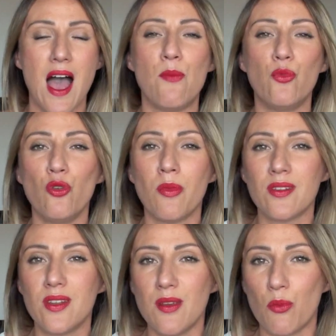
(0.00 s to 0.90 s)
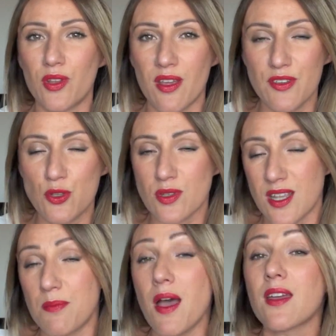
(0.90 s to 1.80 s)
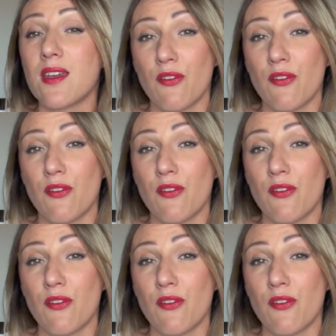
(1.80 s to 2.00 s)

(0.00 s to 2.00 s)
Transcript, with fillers: à me demander mon avis sur cette marque.